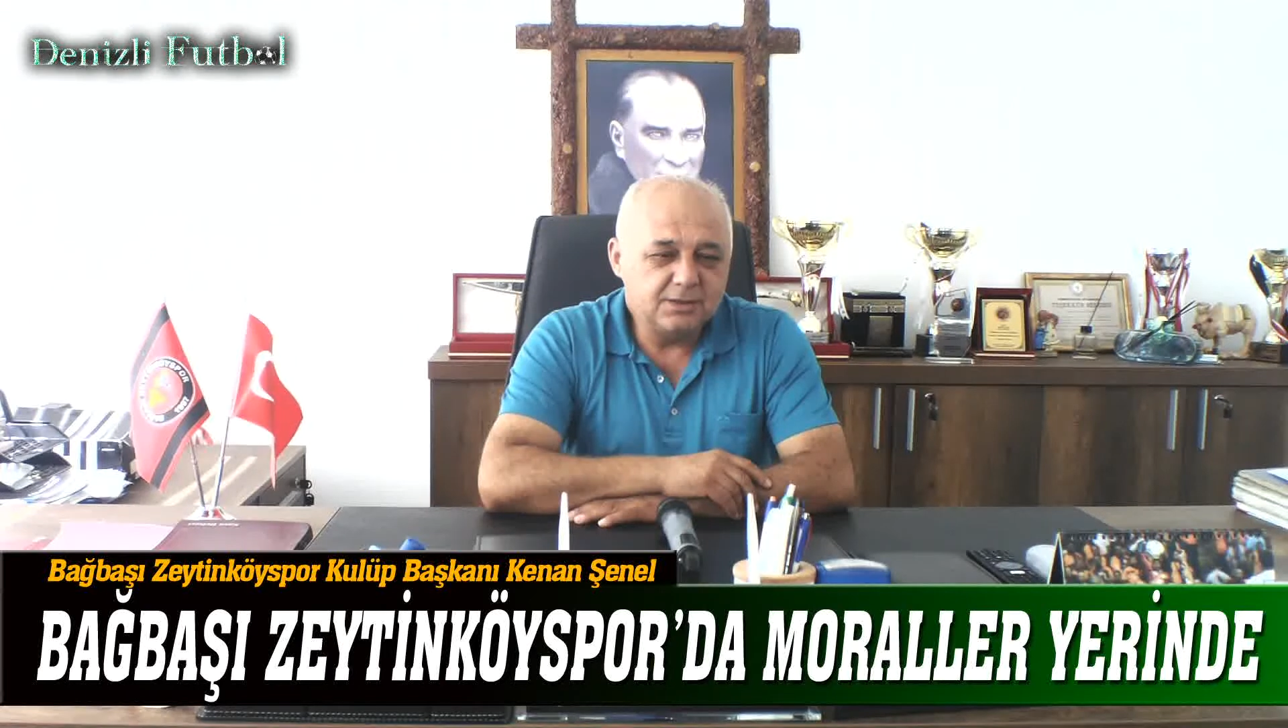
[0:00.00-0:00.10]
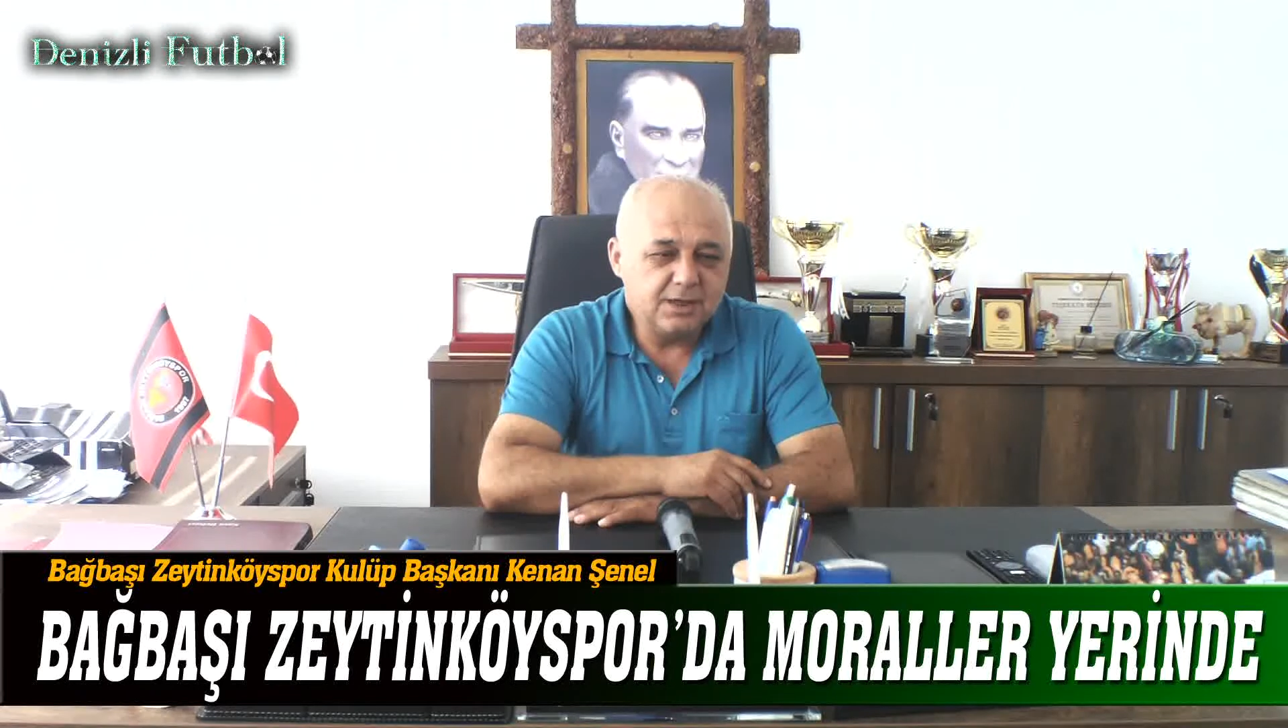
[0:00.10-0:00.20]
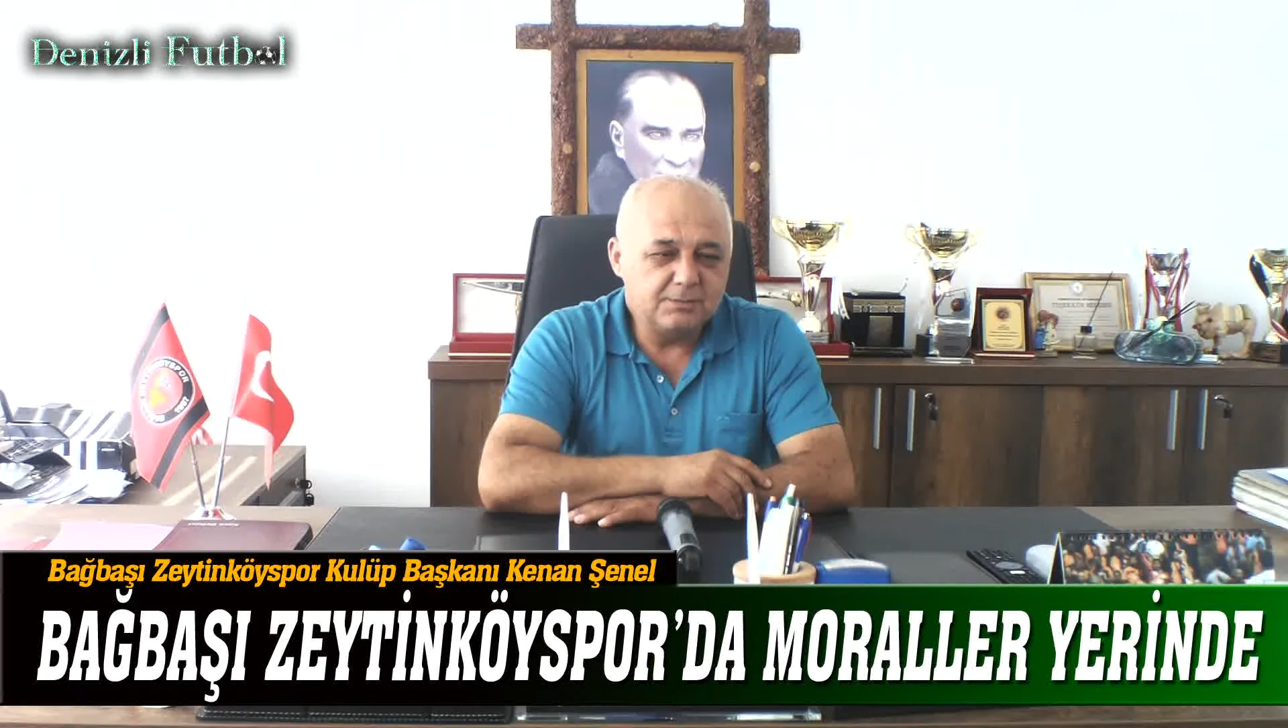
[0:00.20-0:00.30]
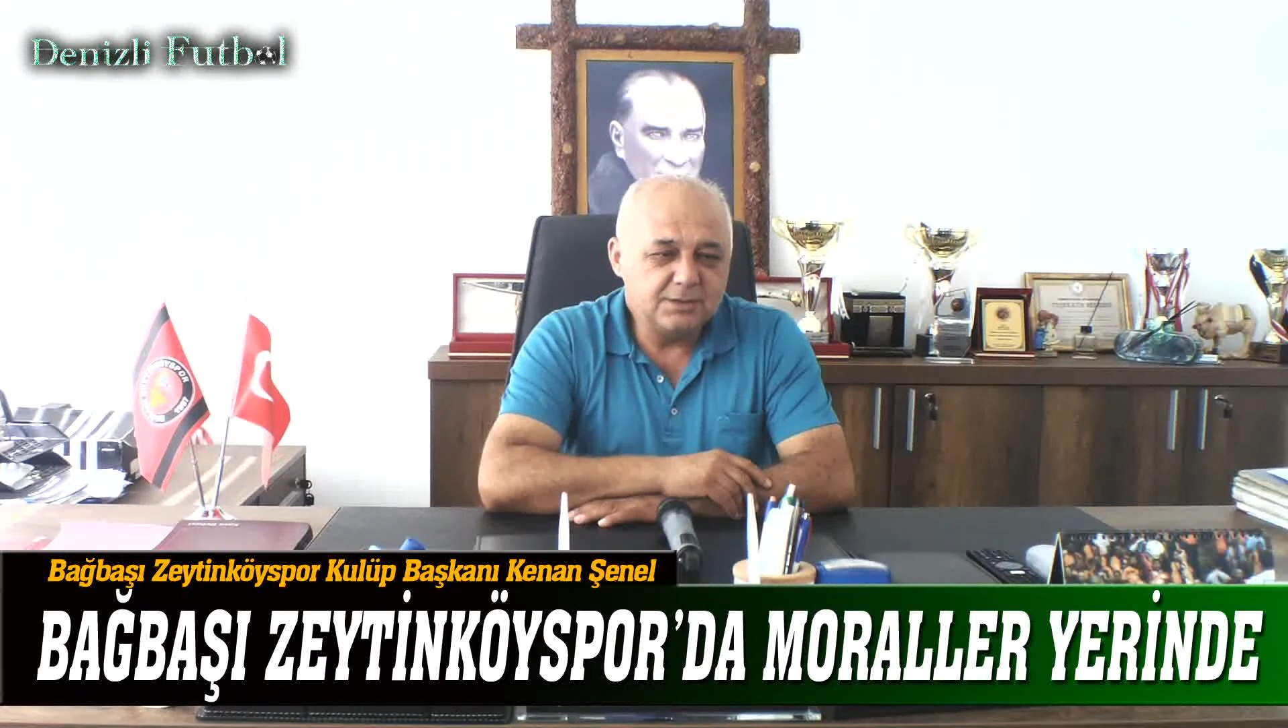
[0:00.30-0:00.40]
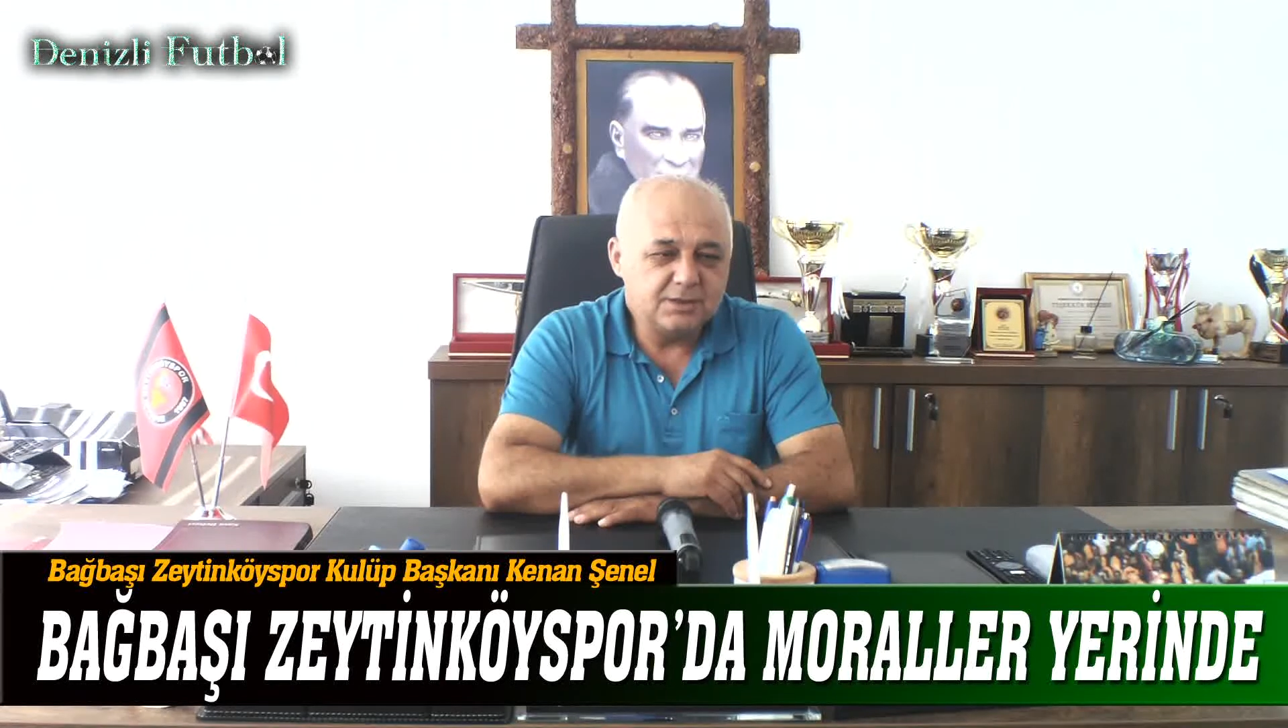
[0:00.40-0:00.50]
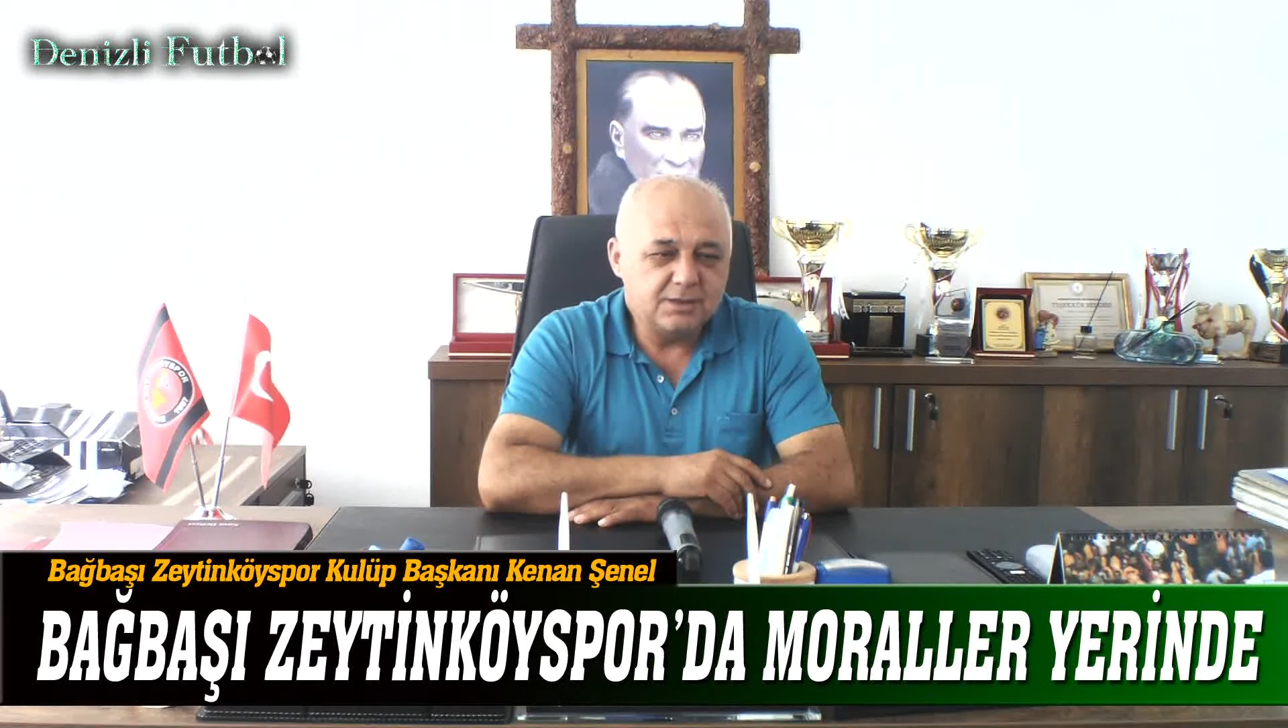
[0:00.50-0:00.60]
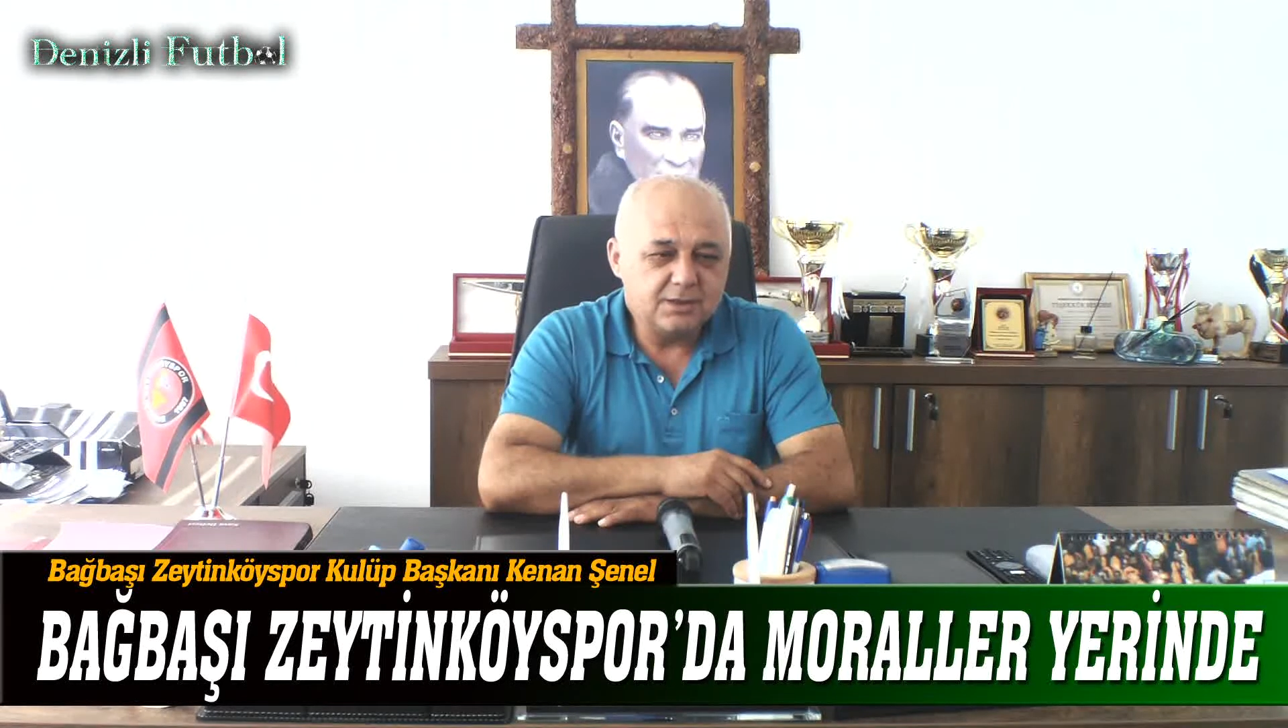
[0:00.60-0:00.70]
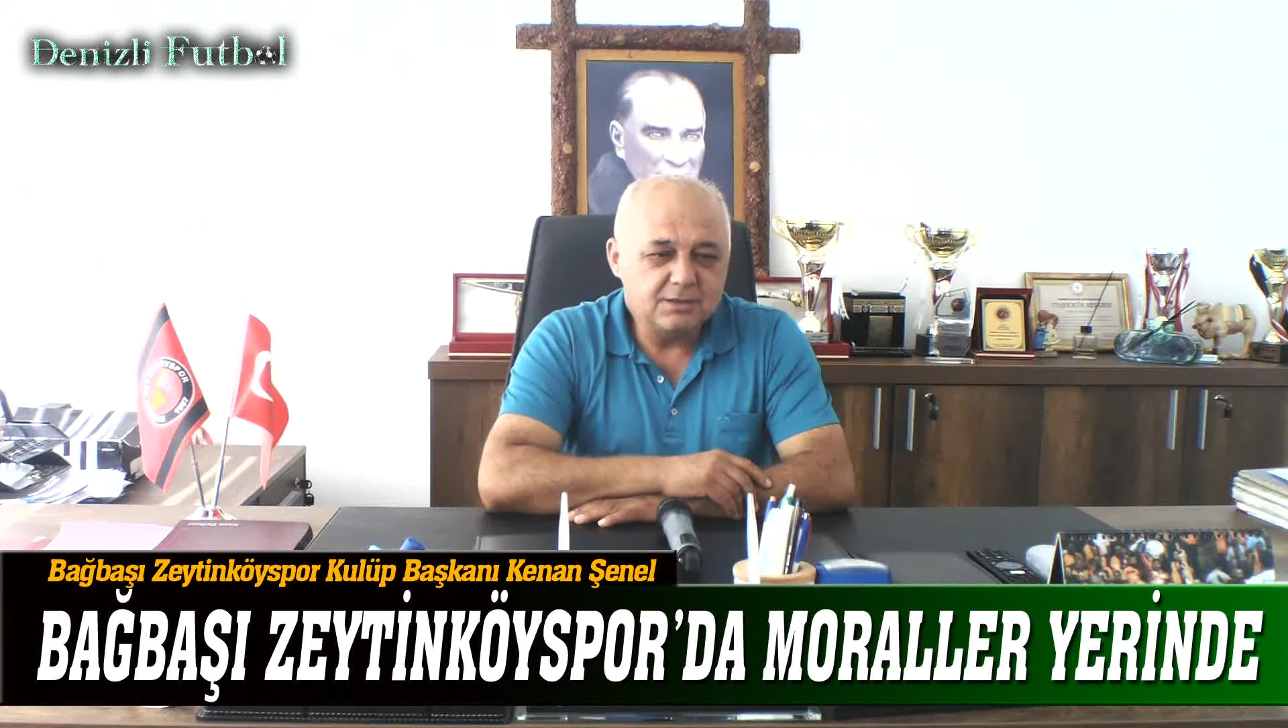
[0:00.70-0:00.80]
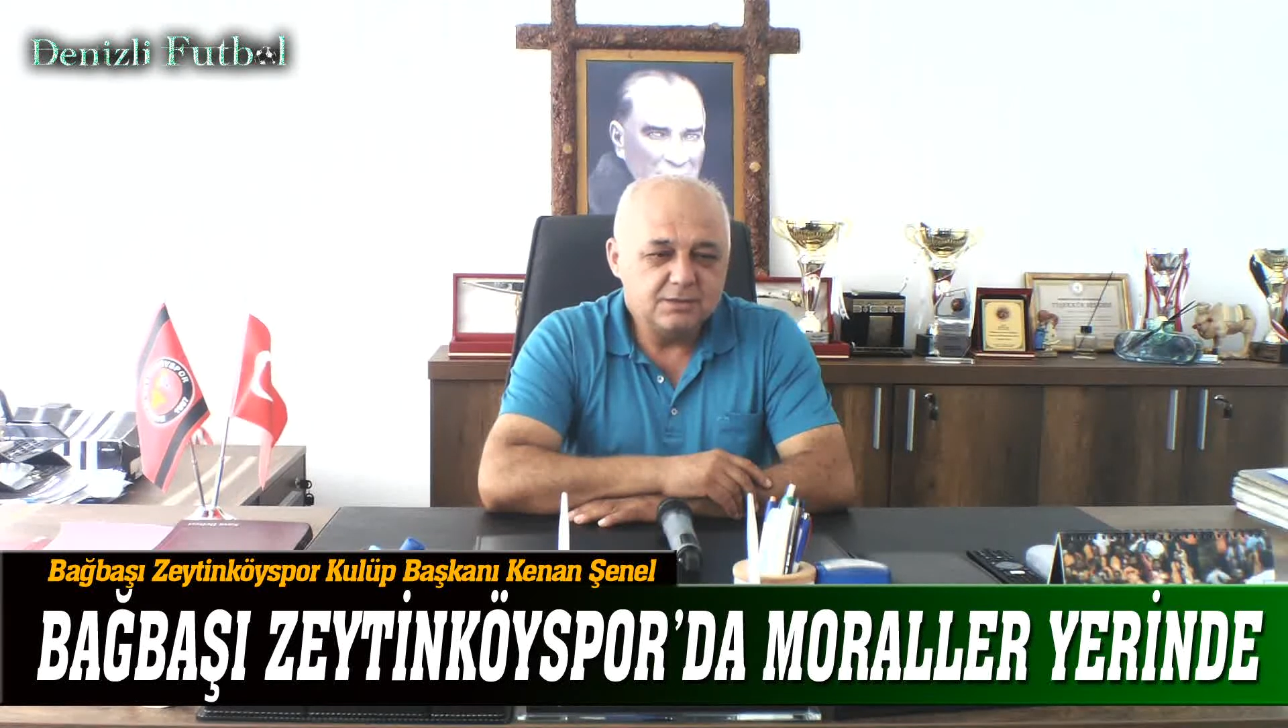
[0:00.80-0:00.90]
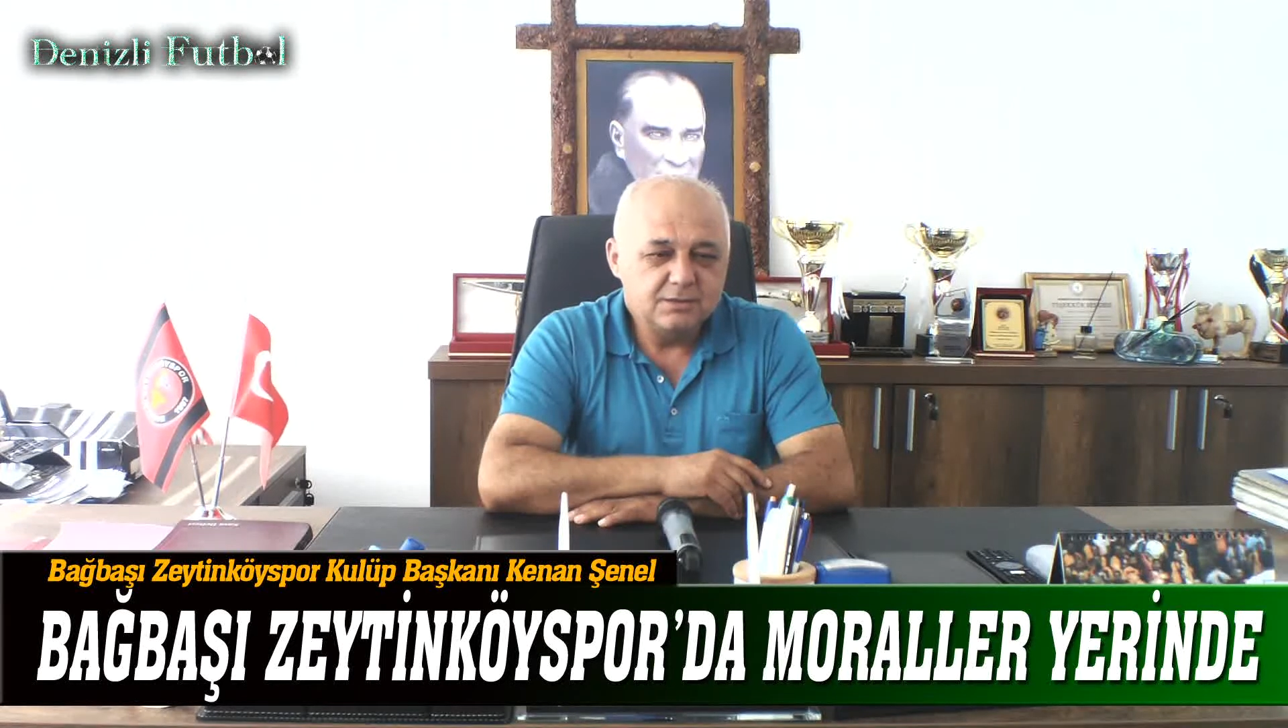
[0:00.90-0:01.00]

gelmese de.